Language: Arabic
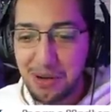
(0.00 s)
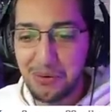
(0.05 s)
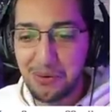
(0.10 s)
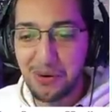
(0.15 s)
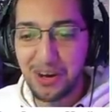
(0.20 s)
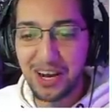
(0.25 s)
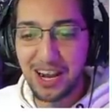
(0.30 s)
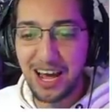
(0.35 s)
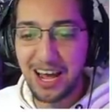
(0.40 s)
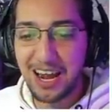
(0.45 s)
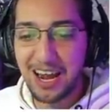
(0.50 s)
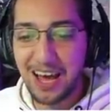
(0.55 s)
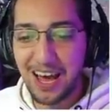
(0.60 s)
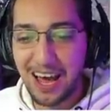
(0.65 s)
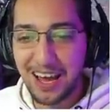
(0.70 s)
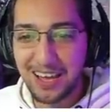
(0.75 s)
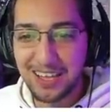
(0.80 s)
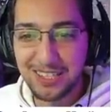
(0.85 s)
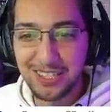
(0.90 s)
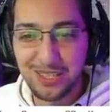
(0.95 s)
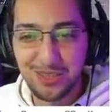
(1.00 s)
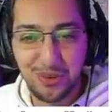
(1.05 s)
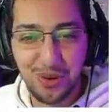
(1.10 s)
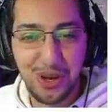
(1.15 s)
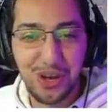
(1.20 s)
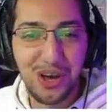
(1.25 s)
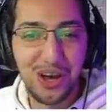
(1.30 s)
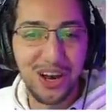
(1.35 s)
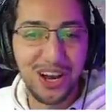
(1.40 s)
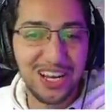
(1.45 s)
حوار على حاجات
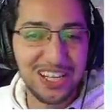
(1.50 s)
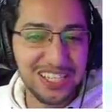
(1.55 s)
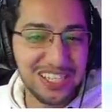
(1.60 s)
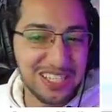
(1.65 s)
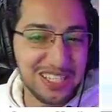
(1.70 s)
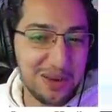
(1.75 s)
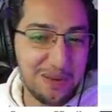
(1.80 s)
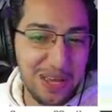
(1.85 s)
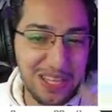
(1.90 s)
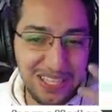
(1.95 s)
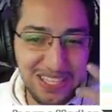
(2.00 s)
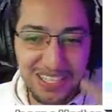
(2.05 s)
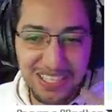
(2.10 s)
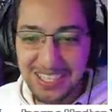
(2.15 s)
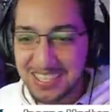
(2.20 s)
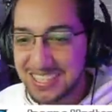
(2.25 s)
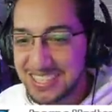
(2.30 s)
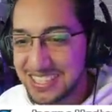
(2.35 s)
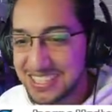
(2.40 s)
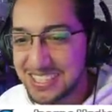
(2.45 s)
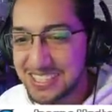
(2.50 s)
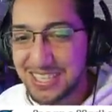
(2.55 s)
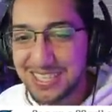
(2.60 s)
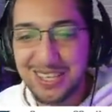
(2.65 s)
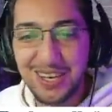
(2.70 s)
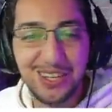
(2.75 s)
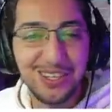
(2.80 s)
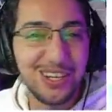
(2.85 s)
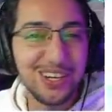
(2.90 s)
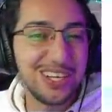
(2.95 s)
صغيره لسه بدري ده
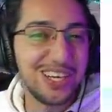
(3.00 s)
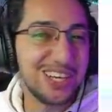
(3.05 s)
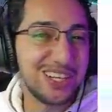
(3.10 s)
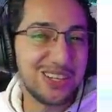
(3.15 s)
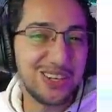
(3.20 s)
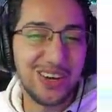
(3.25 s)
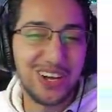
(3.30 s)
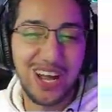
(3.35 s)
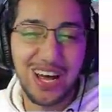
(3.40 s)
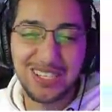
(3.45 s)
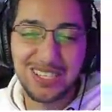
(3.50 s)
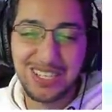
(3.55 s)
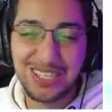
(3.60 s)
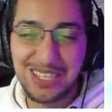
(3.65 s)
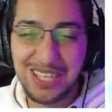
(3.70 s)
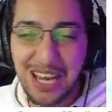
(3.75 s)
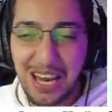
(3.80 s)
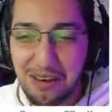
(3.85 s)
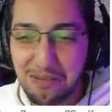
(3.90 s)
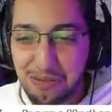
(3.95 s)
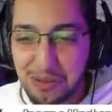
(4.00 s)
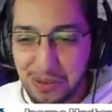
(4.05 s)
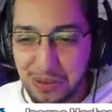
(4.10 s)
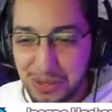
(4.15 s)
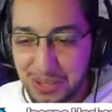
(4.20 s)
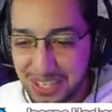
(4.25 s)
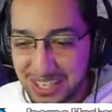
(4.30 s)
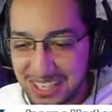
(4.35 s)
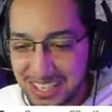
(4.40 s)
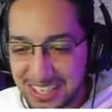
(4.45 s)
صغننين دول 10000
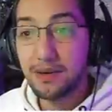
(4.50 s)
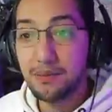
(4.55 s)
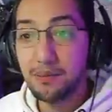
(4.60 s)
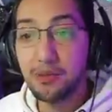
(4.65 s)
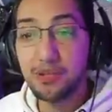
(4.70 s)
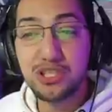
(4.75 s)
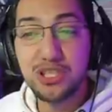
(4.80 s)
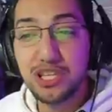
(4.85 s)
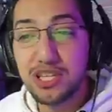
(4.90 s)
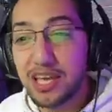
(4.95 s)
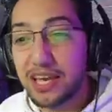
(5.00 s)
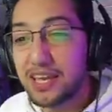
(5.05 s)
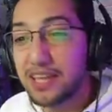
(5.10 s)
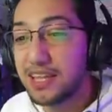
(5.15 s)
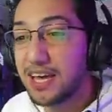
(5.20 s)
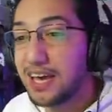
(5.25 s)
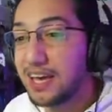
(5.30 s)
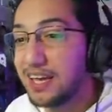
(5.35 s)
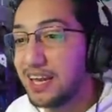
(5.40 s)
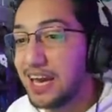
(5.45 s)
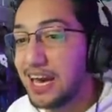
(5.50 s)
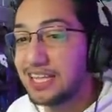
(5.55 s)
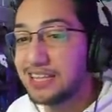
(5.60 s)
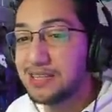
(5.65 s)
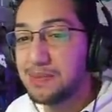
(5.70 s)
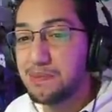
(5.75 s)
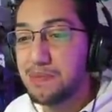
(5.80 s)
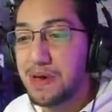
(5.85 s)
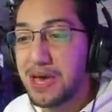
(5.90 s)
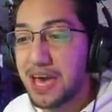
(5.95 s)
دول بص انت كده الى
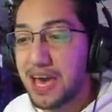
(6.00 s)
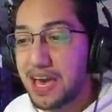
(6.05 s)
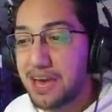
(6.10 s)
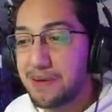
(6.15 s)
حد ما